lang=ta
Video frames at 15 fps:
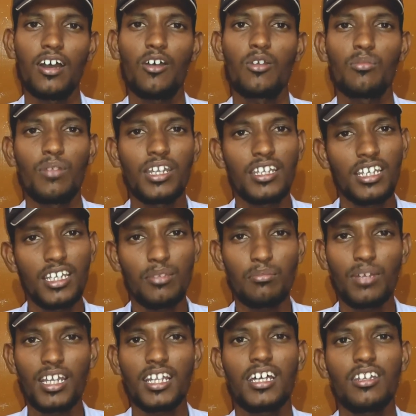அவர் மண்டையிலே
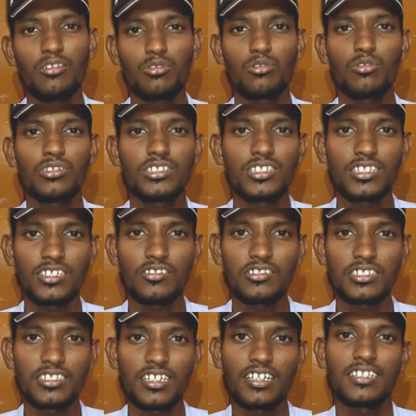மடார்னு ஒன்று வச்சிங்கன்னா
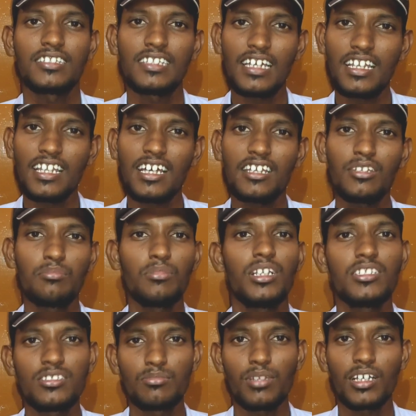வச்சுங்க தடார்னு
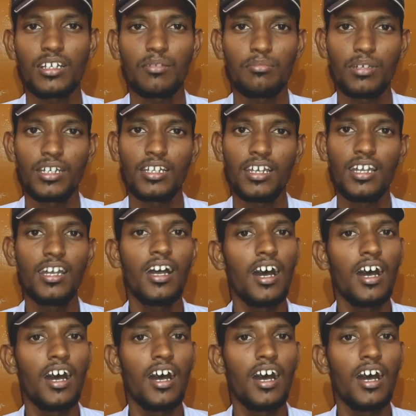பெல் பழக்கம் பாரு